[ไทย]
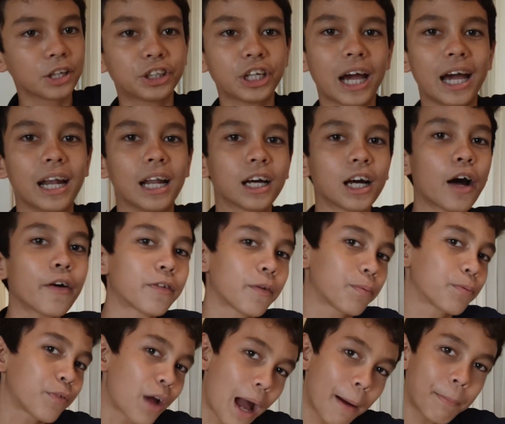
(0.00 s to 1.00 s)
แชร์แล้วก็
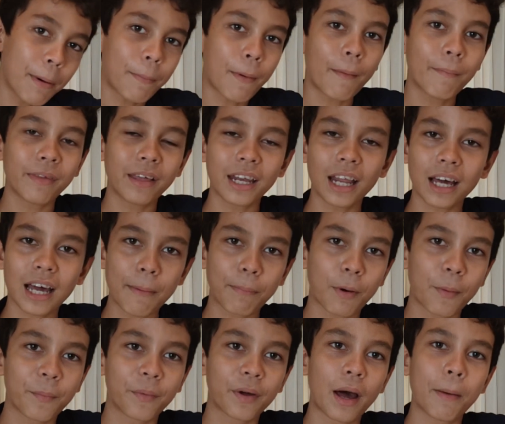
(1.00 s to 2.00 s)
subscribe ให้ผมด้วยนะครับ
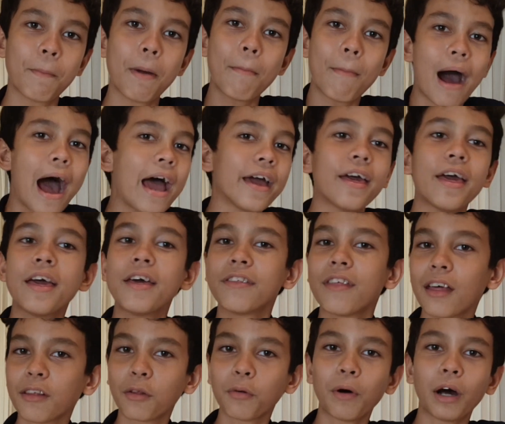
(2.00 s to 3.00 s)
ขอบคุณครับบ๊ายบาย
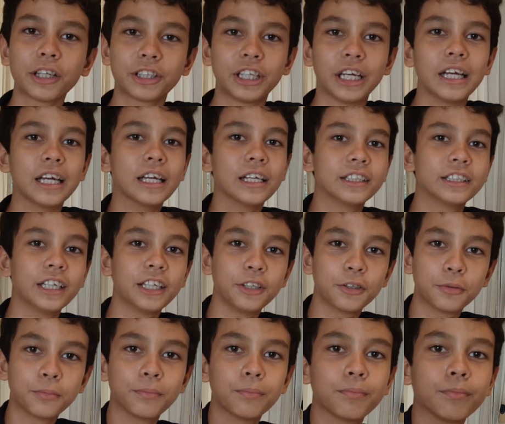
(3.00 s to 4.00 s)
Thanks for watching see
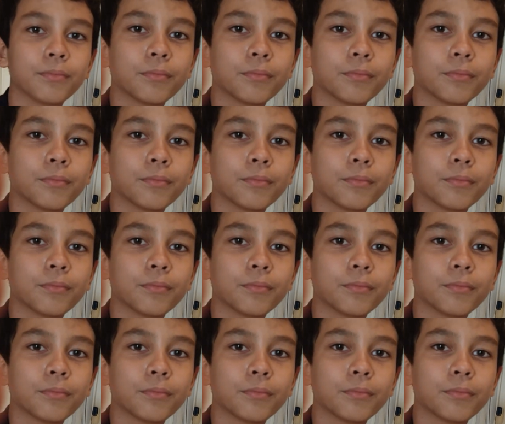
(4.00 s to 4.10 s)
you